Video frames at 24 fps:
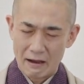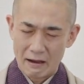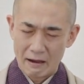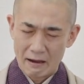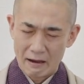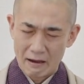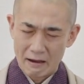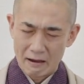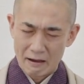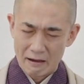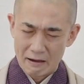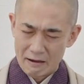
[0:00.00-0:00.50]

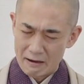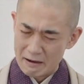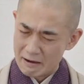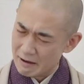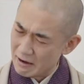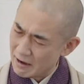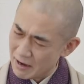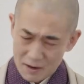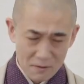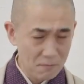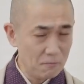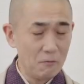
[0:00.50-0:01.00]
ああ、
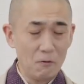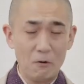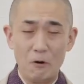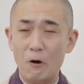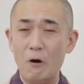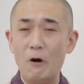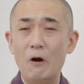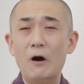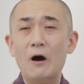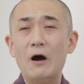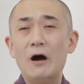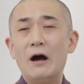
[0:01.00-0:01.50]
も
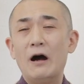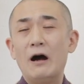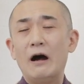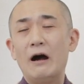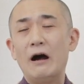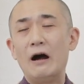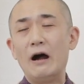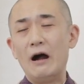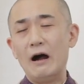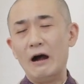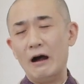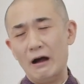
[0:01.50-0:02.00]
う、
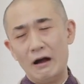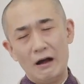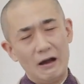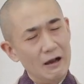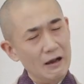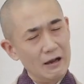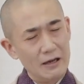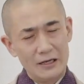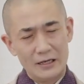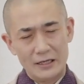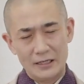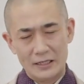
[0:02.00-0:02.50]
は
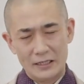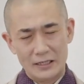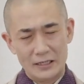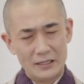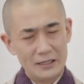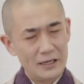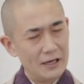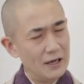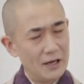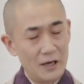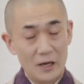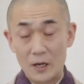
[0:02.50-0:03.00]

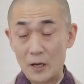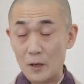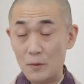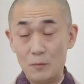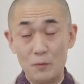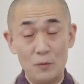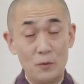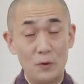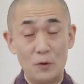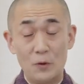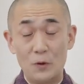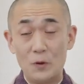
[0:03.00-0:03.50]
い、いや、
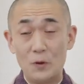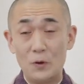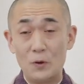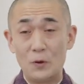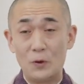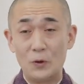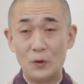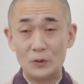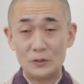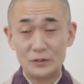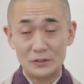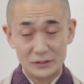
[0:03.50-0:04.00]

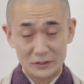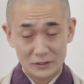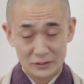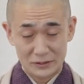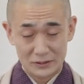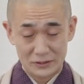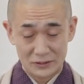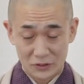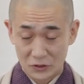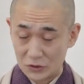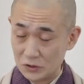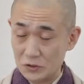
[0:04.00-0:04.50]
もう、
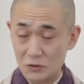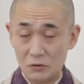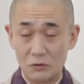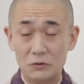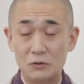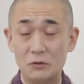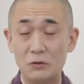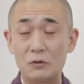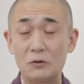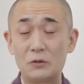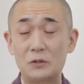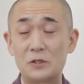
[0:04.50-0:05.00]
本当に
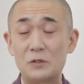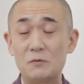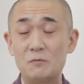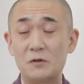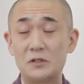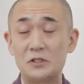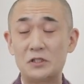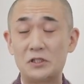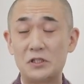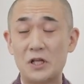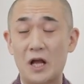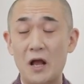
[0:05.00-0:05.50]
驚き
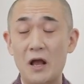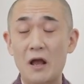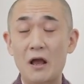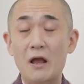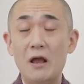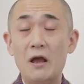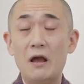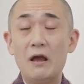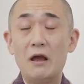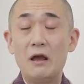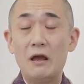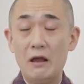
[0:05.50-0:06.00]
ました。
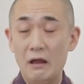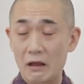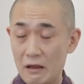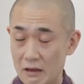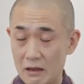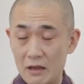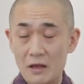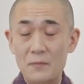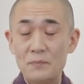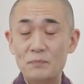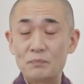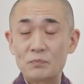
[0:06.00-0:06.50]

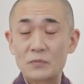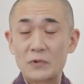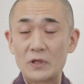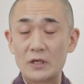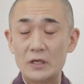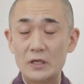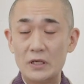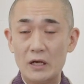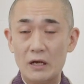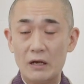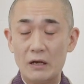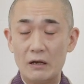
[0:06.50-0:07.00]
ええ、
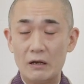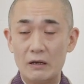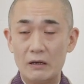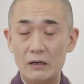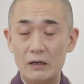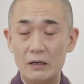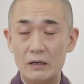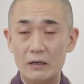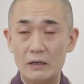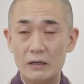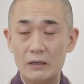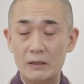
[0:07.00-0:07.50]
いや、ま
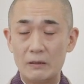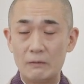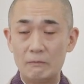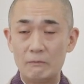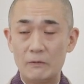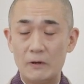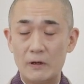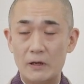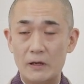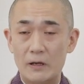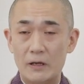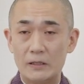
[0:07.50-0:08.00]

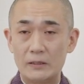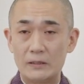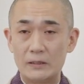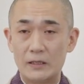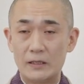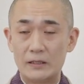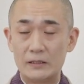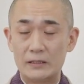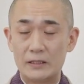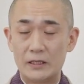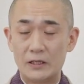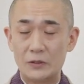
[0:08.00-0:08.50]
あ、あ
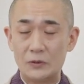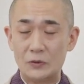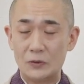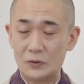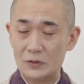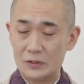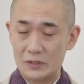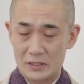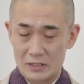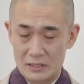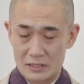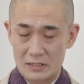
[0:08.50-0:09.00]
なた
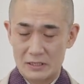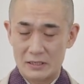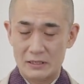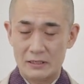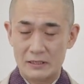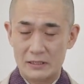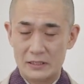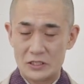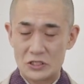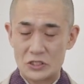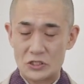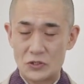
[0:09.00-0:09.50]
の
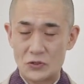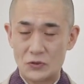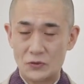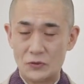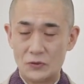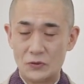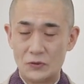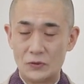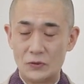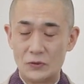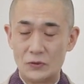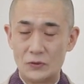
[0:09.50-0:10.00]
ね、
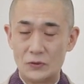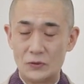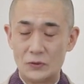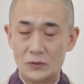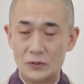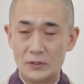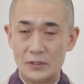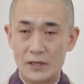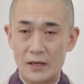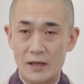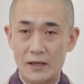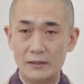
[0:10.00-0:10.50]

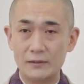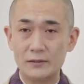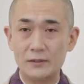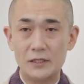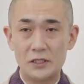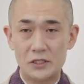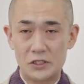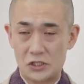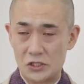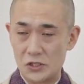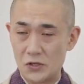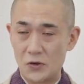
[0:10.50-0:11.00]
なん
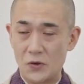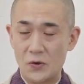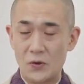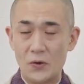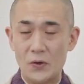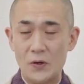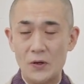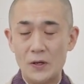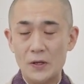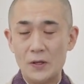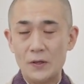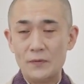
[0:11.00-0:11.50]
で
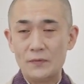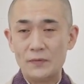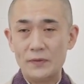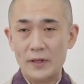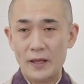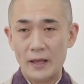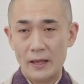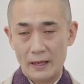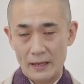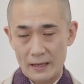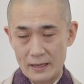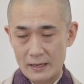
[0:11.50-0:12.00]
しょう。
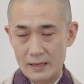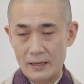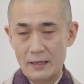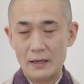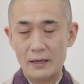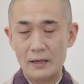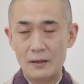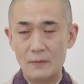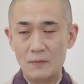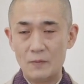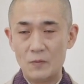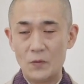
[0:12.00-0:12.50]

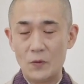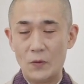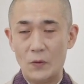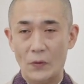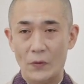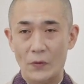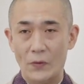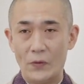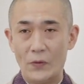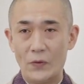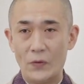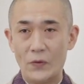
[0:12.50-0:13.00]
ねえ、
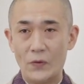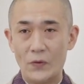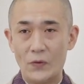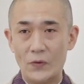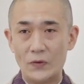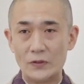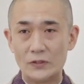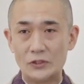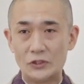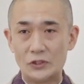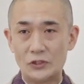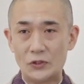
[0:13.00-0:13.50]

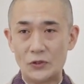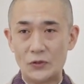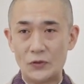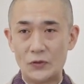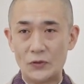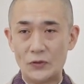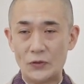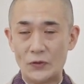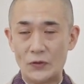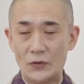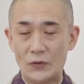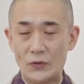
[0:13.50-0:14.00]
もう、
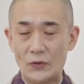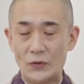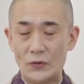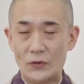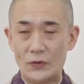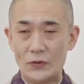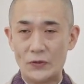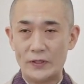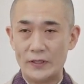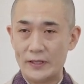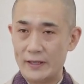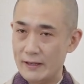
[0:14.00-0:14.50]

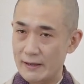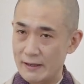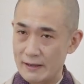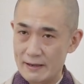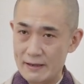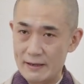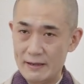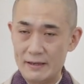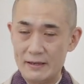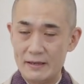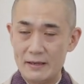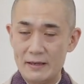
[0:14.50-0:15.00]

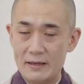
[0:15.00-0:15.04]
ね、